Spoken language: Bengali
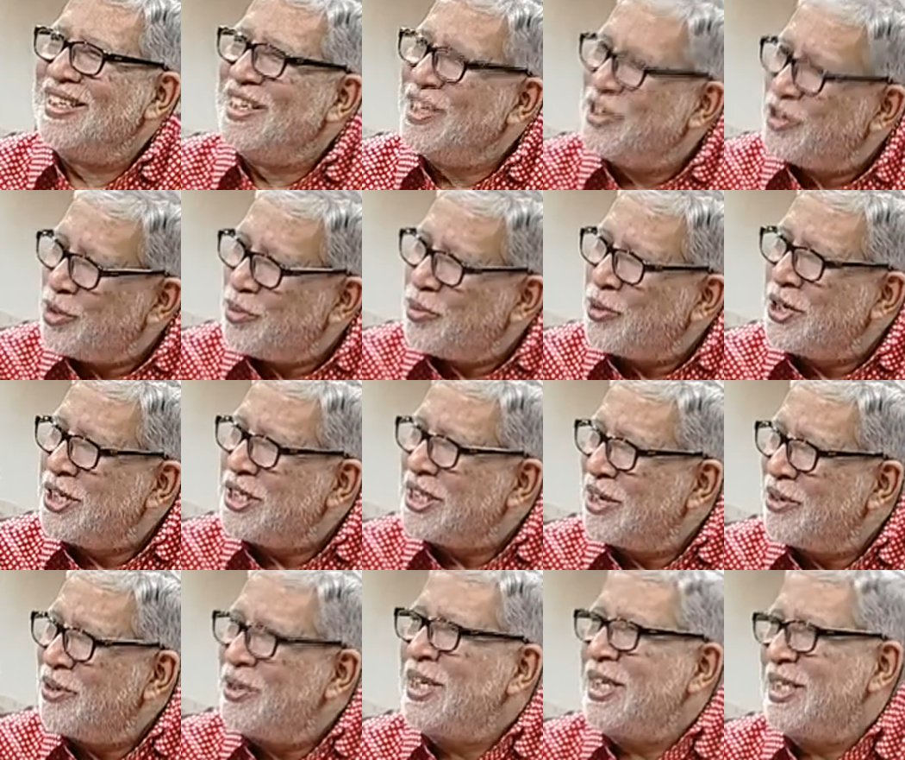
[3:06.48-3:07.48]
নৃত্য
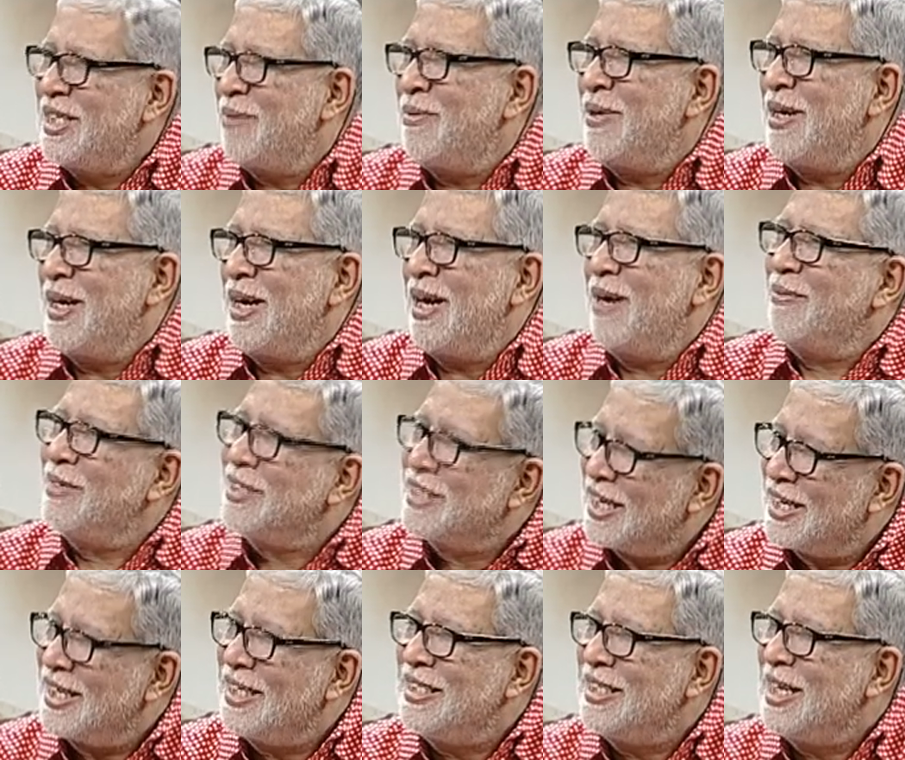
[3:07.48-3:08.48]
পরিচালক হিসেবে আমরা
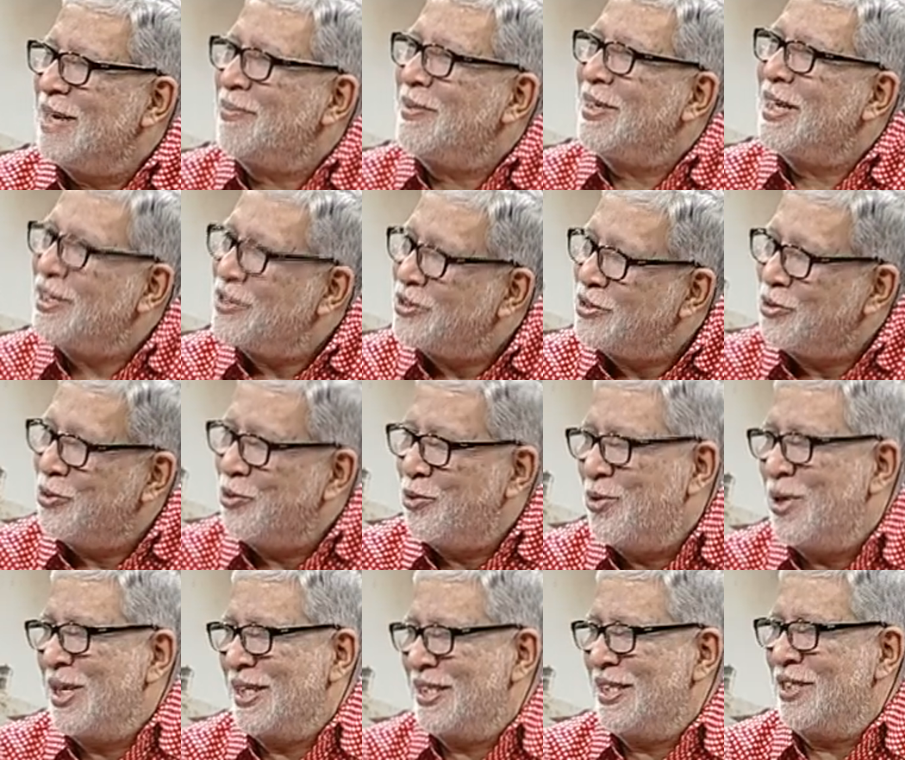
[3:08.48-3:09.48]
জানি যে আপনার একজন গুরু
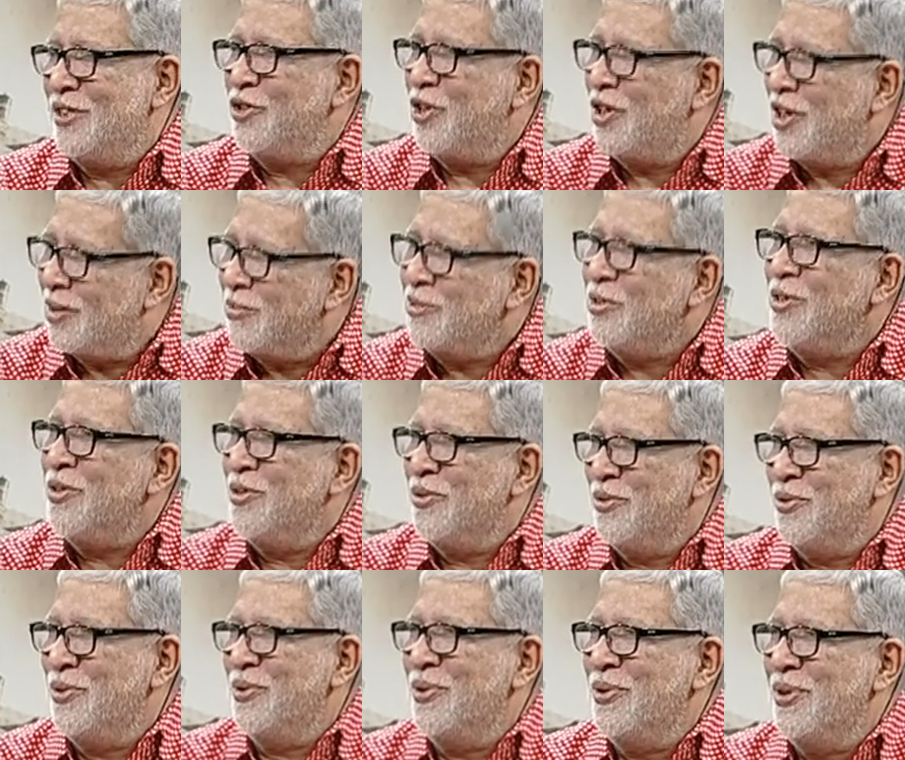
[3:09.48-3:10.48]
আছেন স্বনামধন্য
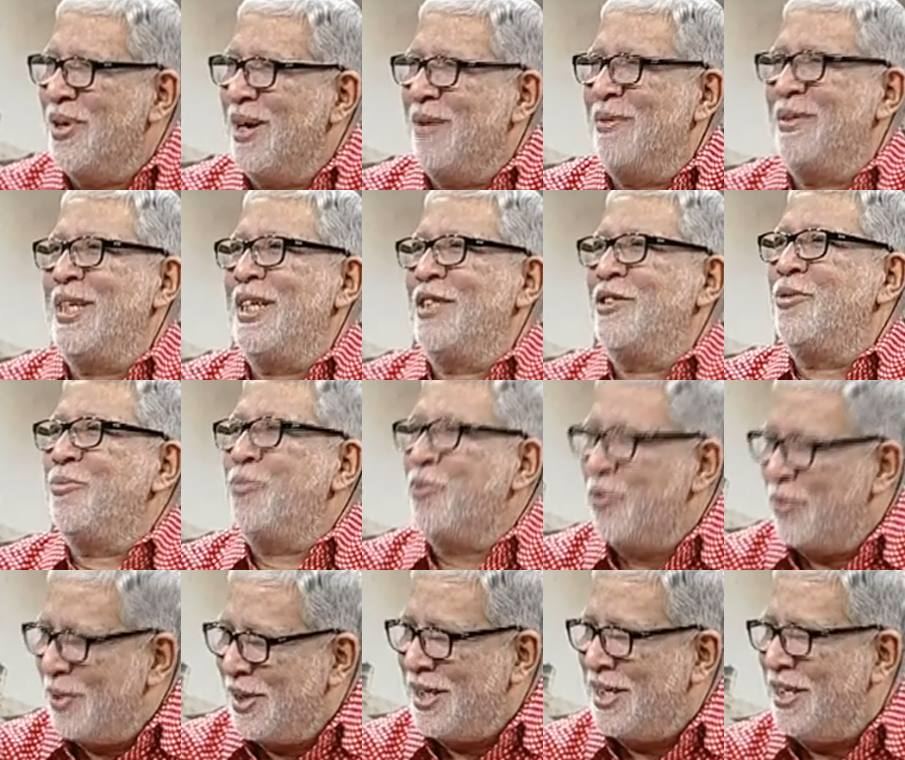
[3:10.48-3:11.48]
গুরু আমাদের একজন
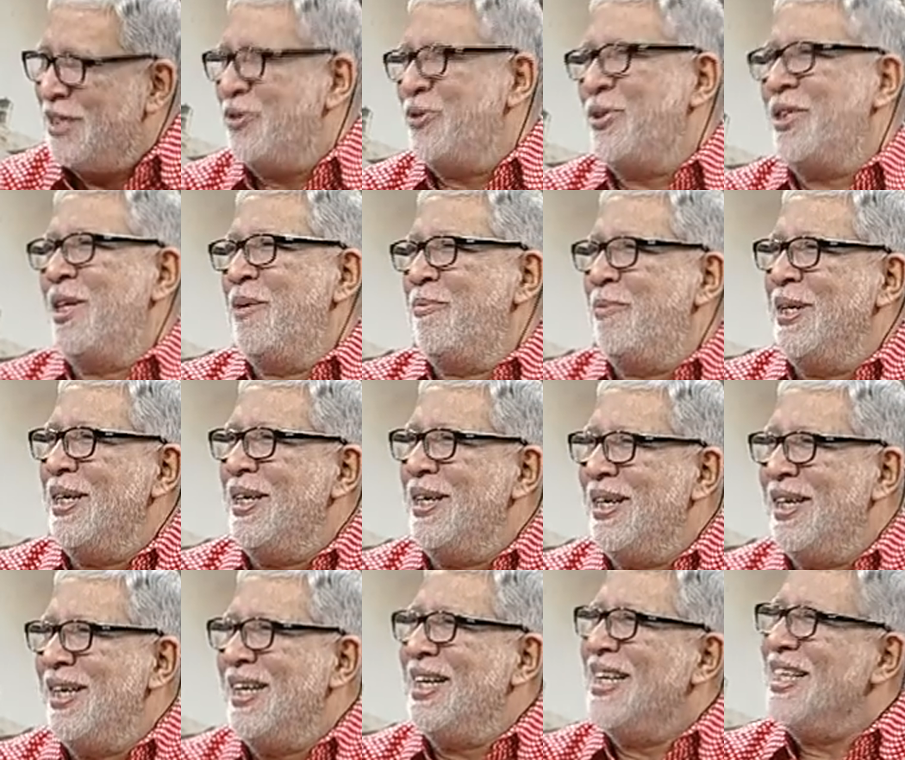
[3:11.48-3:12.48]
প্রবীণ নৃত্যশিল্পী
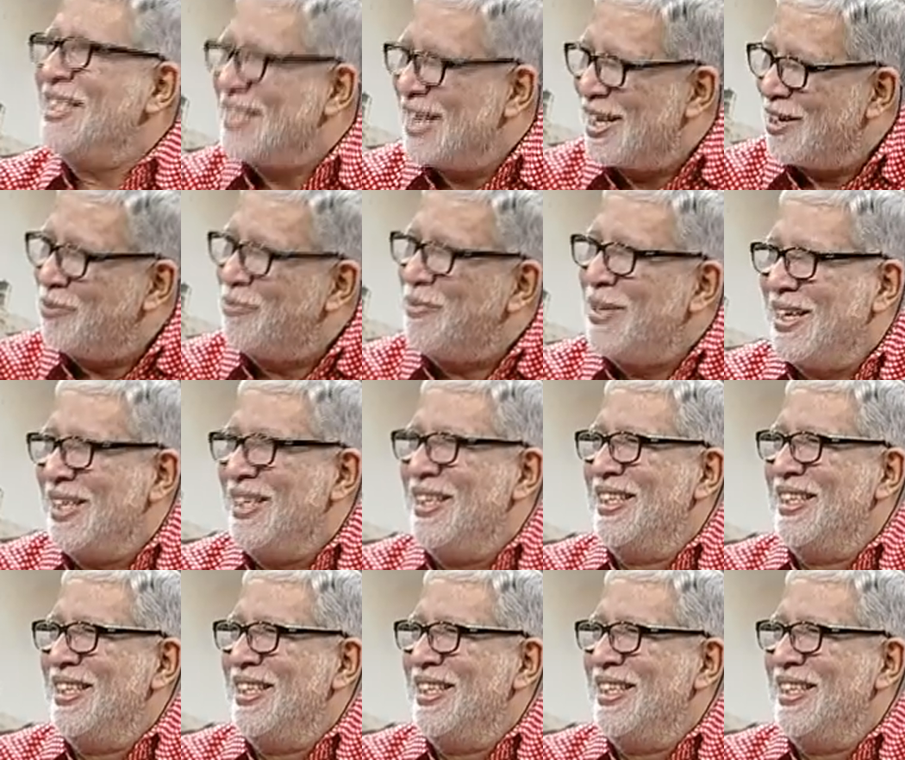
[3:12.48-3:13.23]
এস আলম ভাই